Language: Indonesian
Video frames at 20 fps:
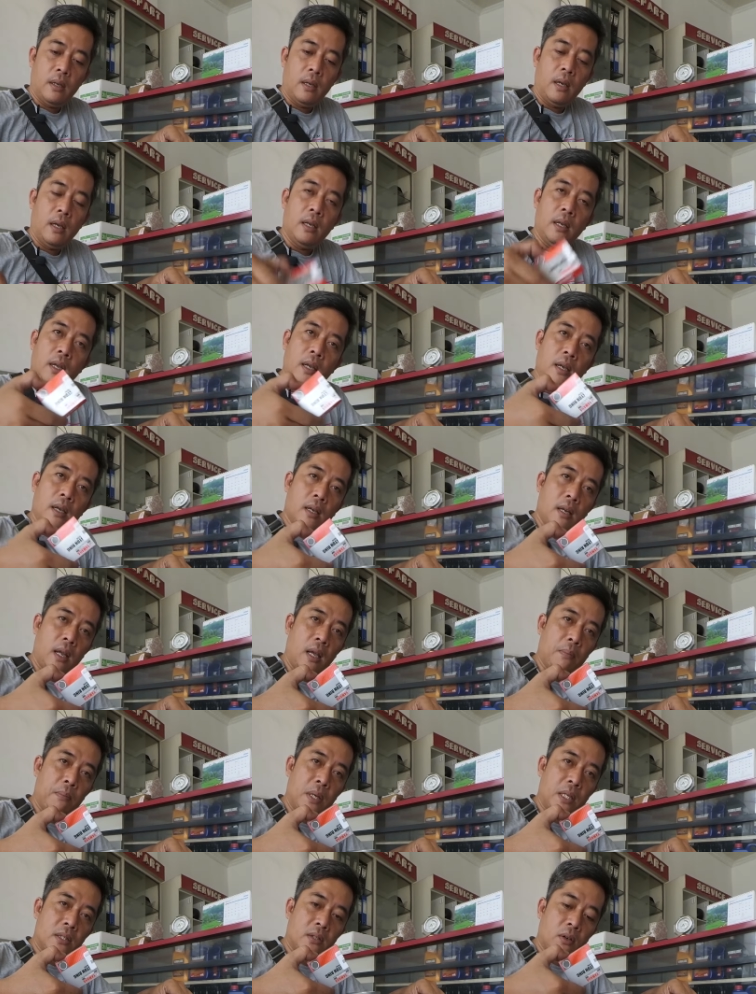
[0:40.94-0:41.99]
ini
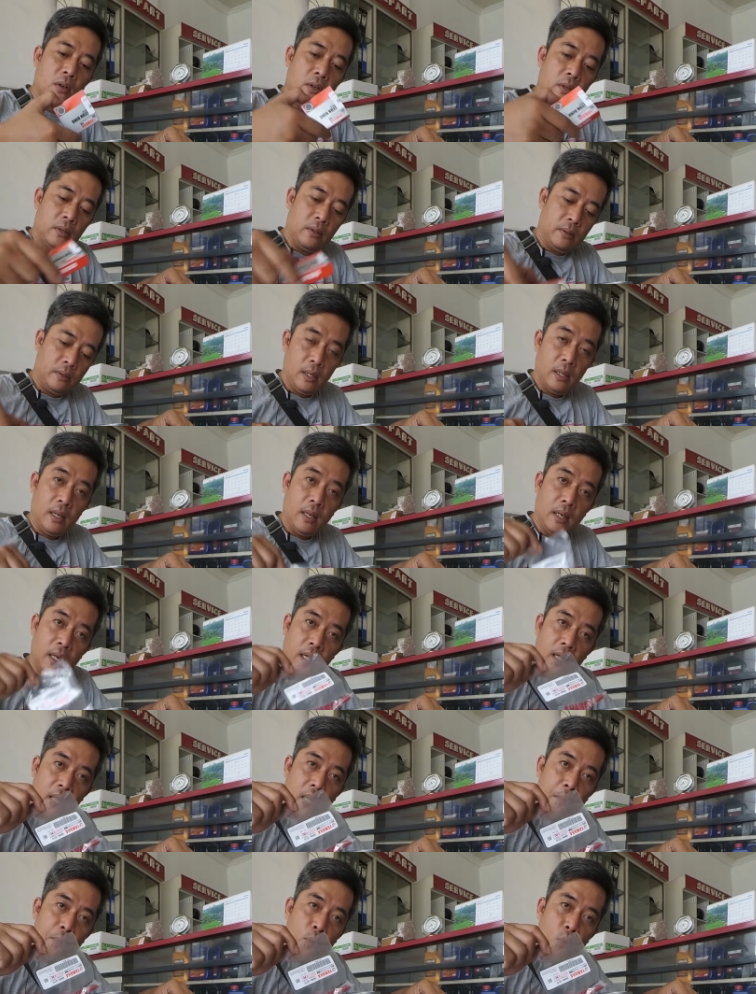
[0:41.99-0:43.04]
ring piston, ini
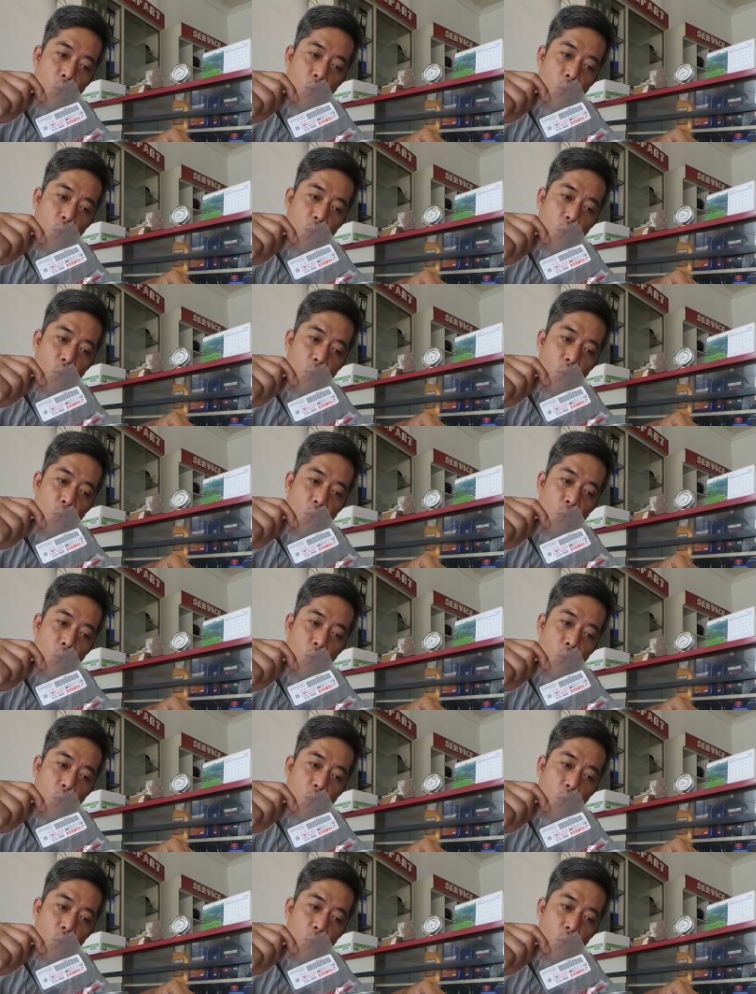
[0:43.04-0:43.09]
clip